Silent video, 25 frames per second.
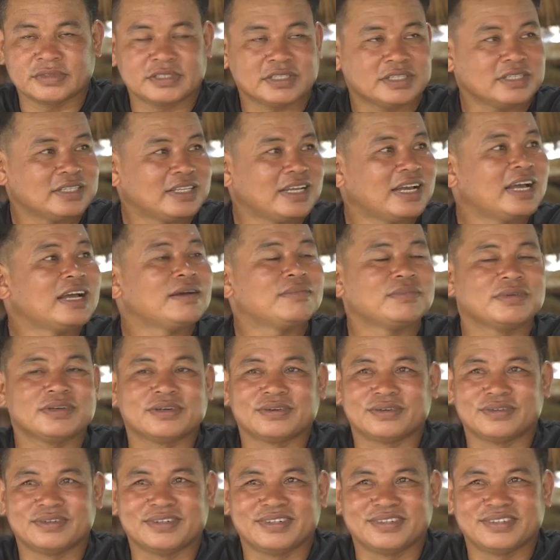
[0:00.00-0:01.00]
แล้วก็ท่ามเป็
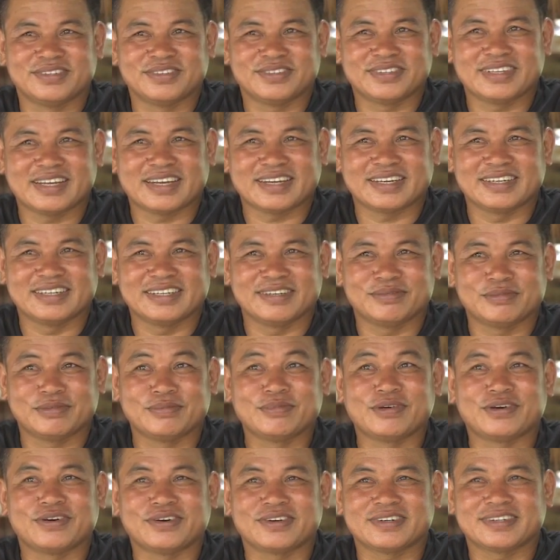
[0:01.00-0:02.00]
นคนหรือเู้จักกันเนี่ย
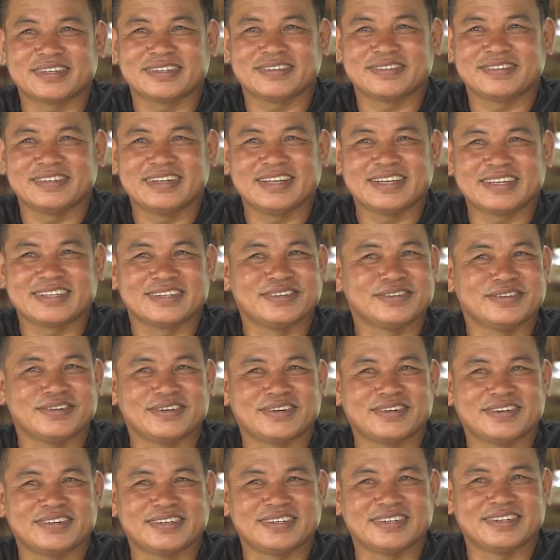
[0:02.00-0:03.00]
มันบอกเด็กรุ่น
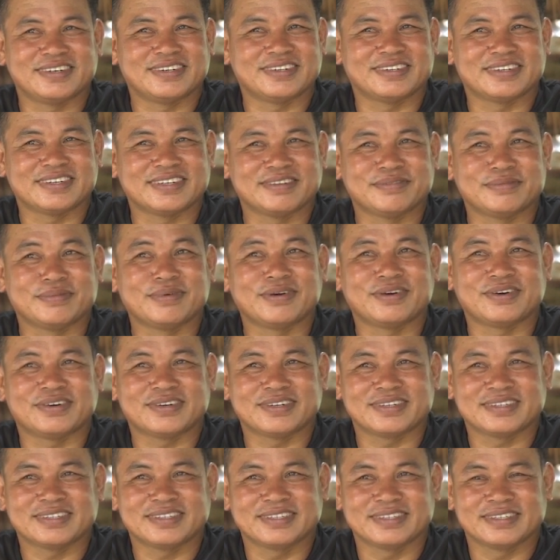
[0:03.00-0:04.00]
น้องน้องเนี่ยมันบอ
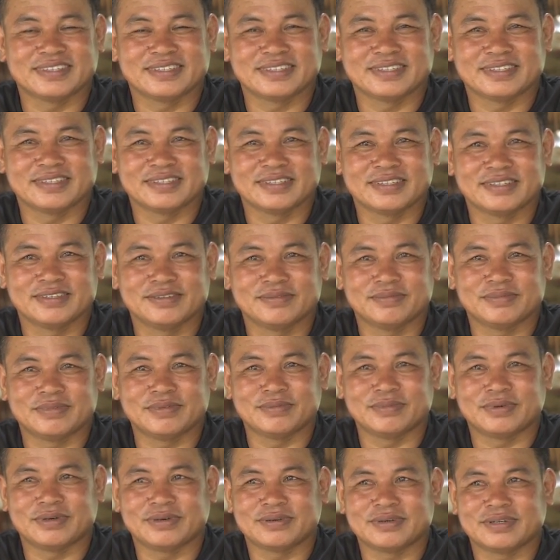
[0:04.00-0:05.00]
ก
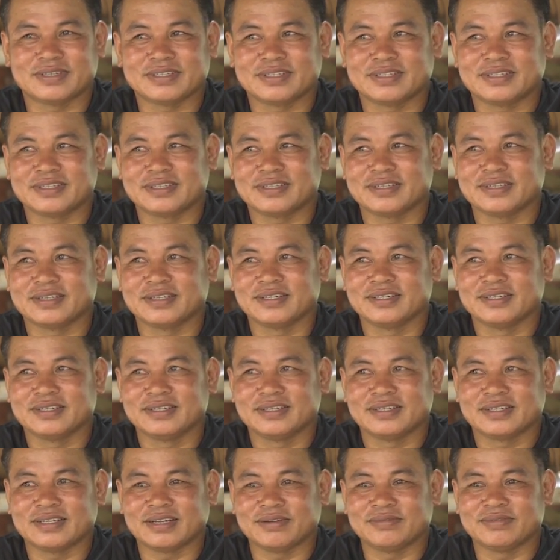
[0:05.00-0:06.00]
มันบอกว่า
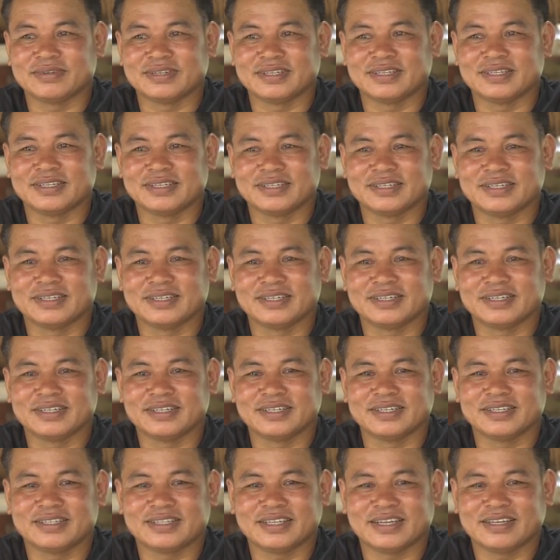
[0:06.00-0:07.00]
ทำอย่างนี้อย่างนี้
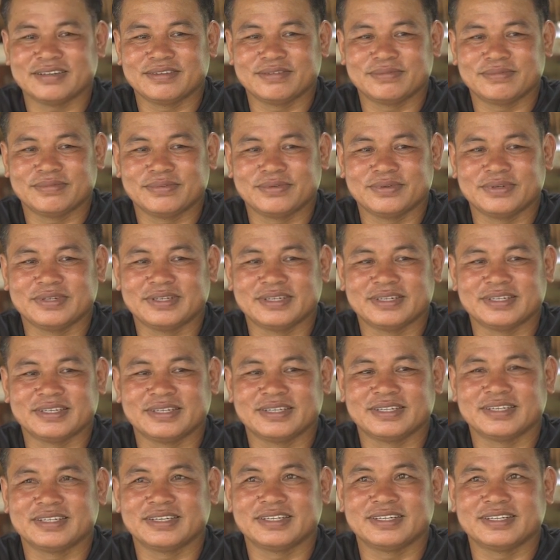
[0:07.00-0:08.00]
งี้ใส่ปุ้ยอย่าง
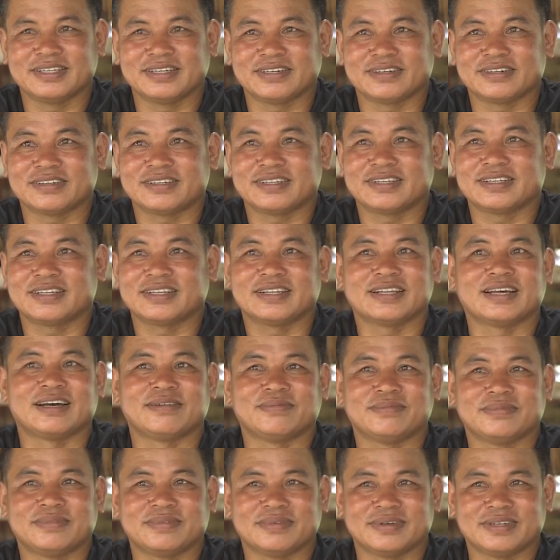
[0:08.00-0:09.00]
นี้อย่างงี้เราก็
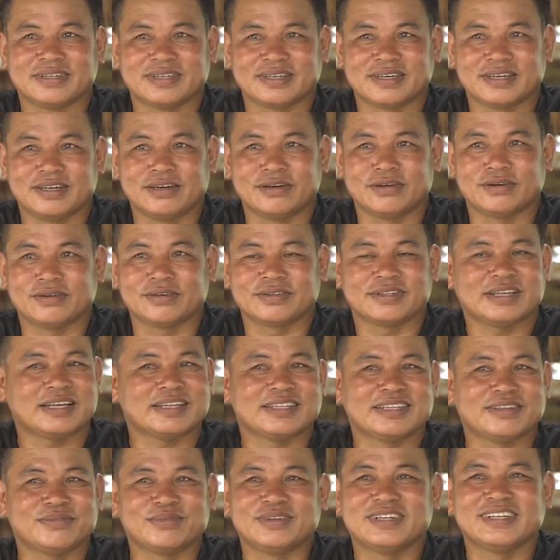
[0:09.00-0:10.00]
ทำแล้วลองส
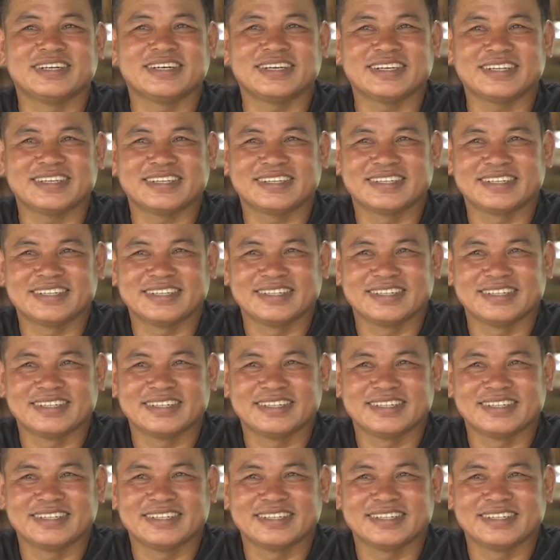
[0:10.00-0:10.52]
ร้างทีไปเรื่อย